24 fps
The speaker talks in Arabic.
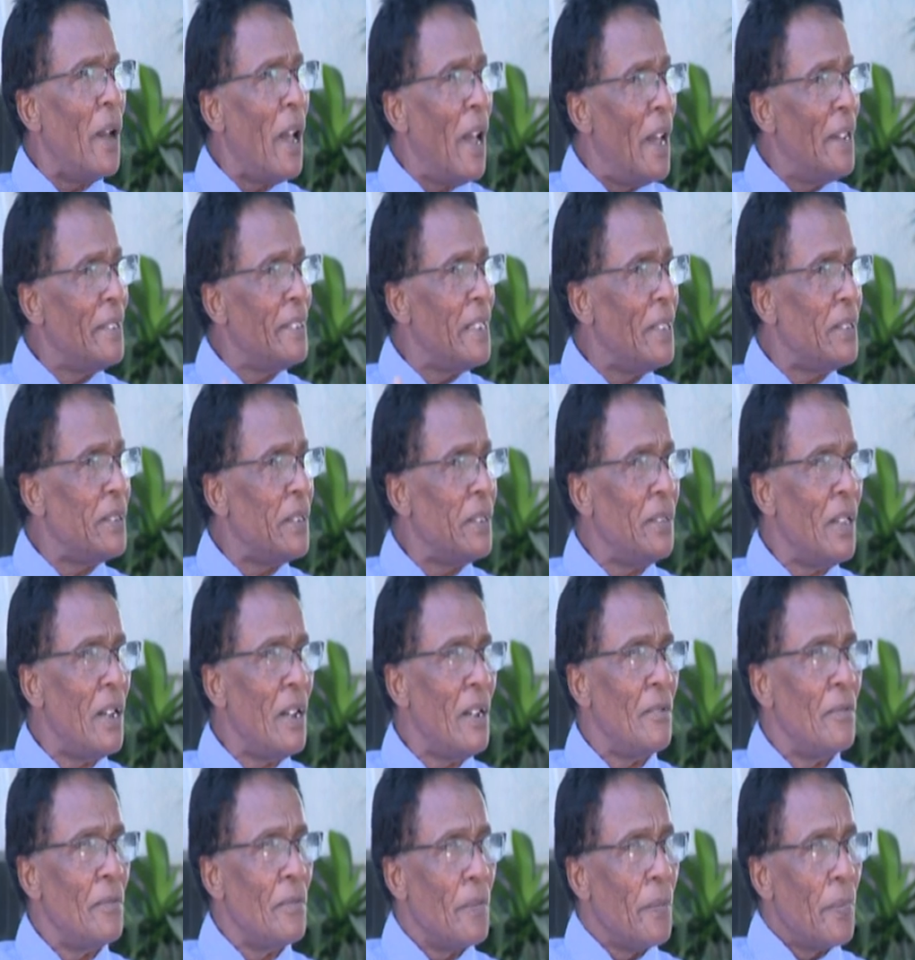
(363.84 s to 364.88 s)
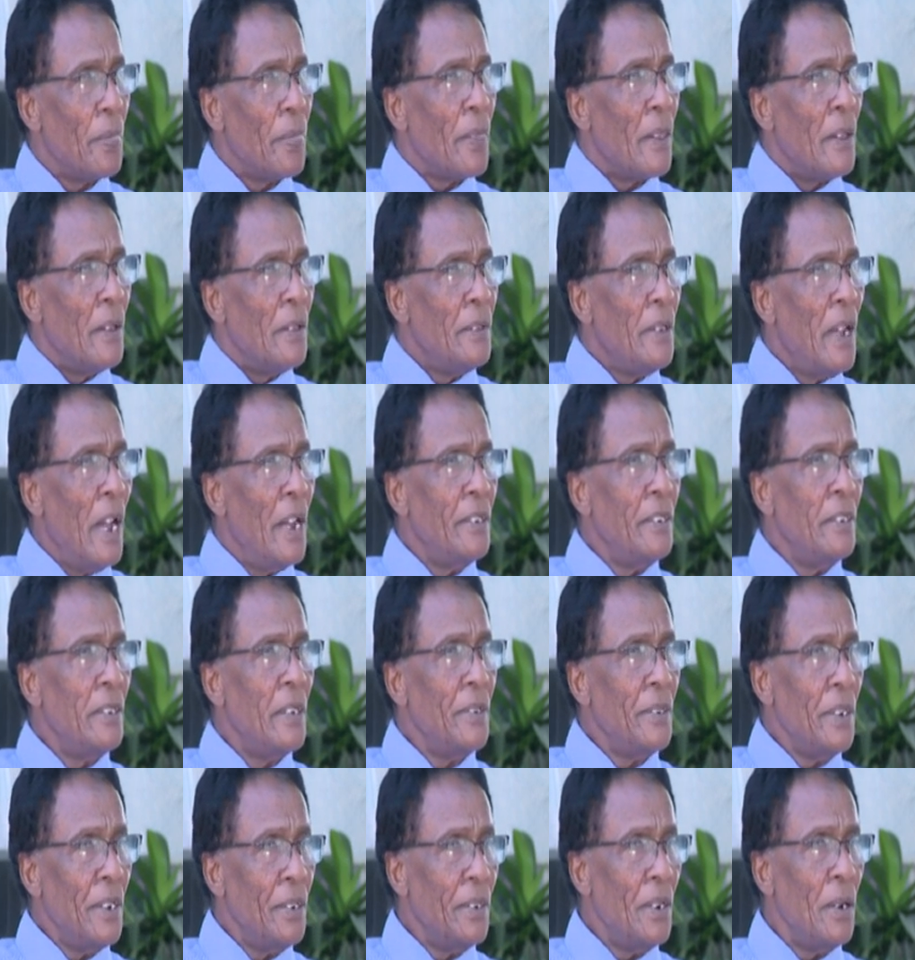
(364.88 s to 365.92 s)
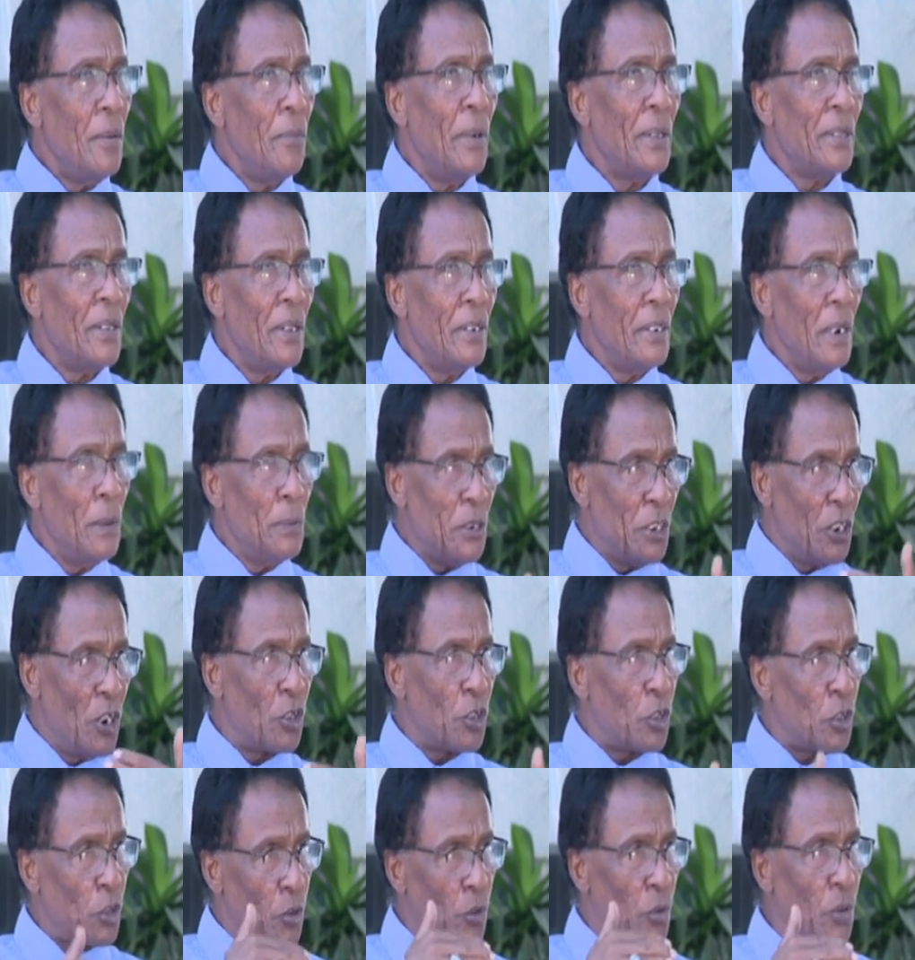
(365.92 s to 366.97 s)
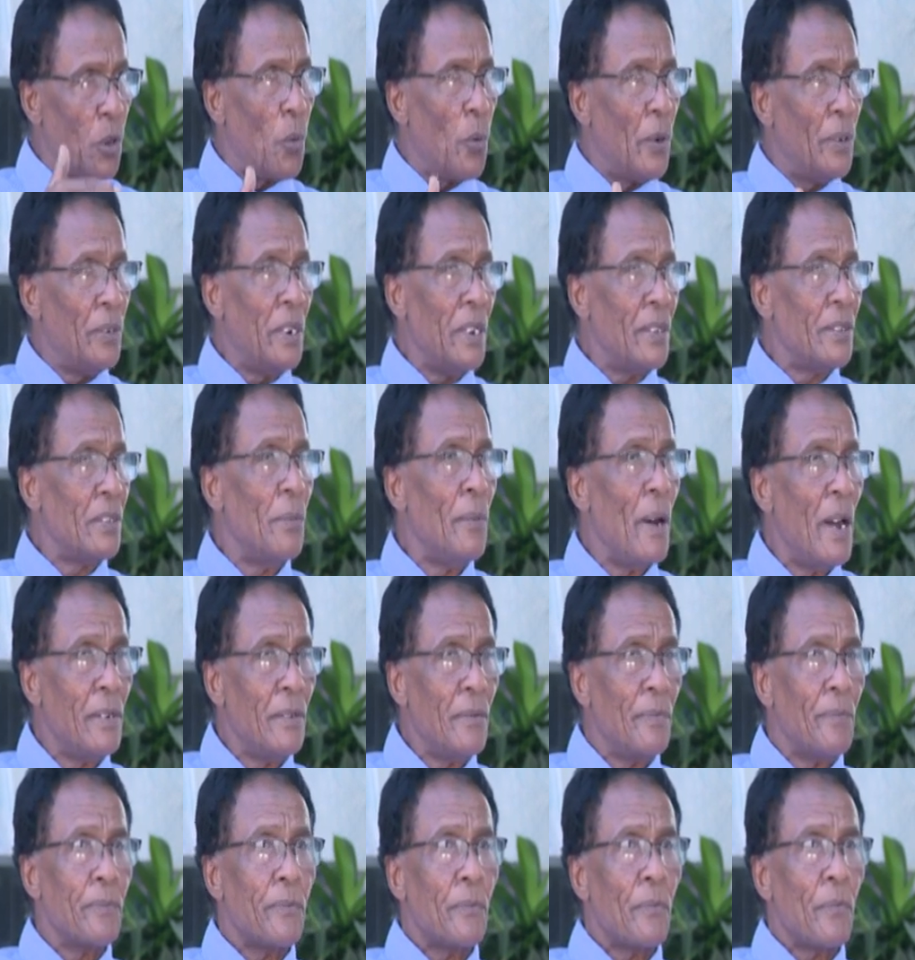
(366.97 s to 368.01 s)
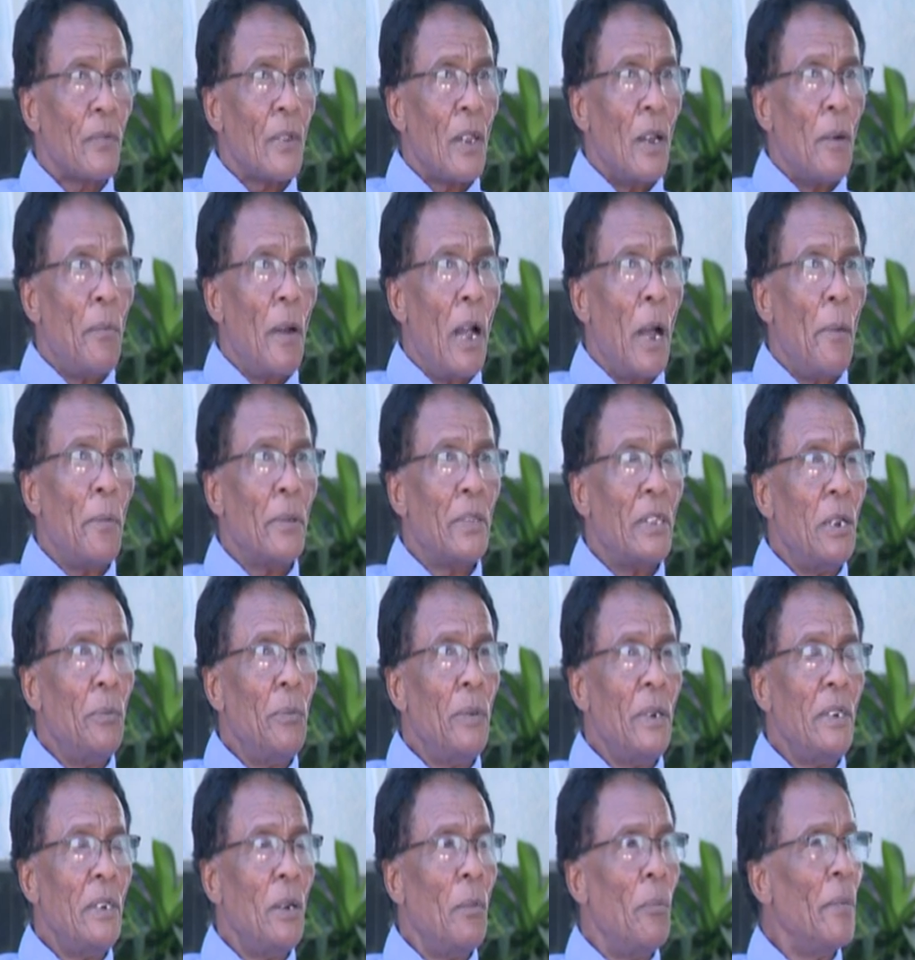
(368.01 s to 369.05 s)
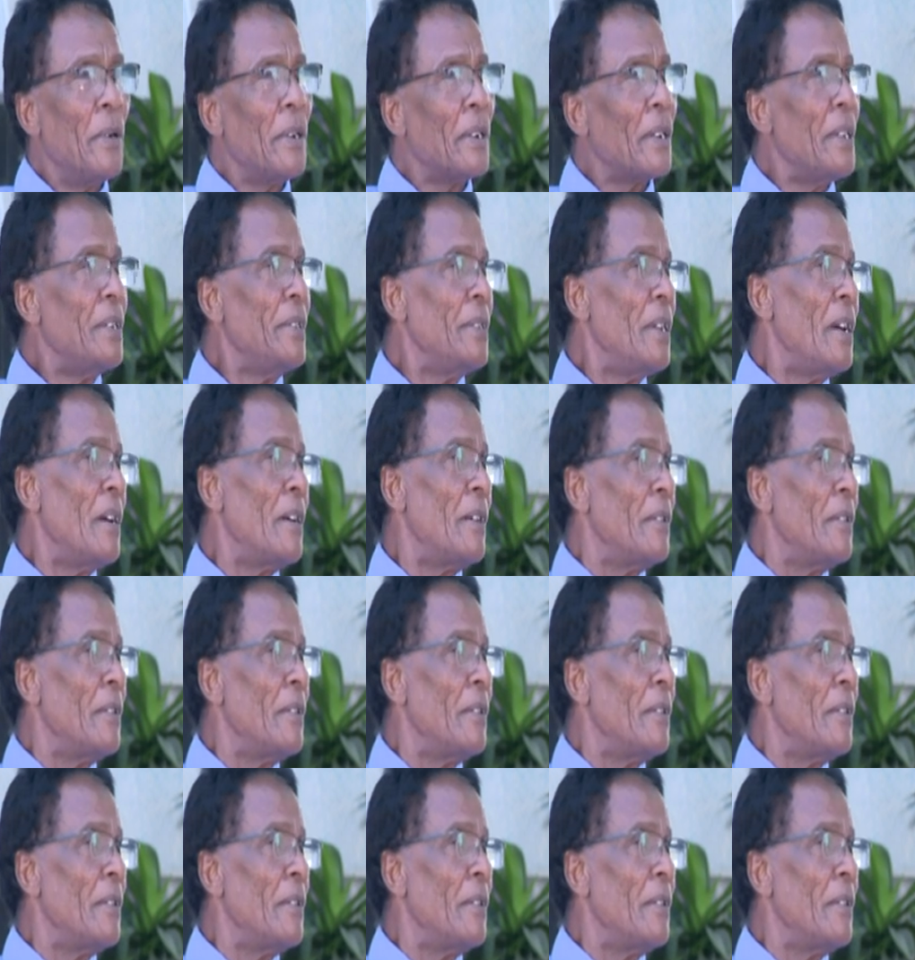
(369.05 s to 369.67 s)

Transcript: حاجات كده نعم يعني احنا بدل نمشي نطور احنا زمان نعم. محمد الامين لما غنى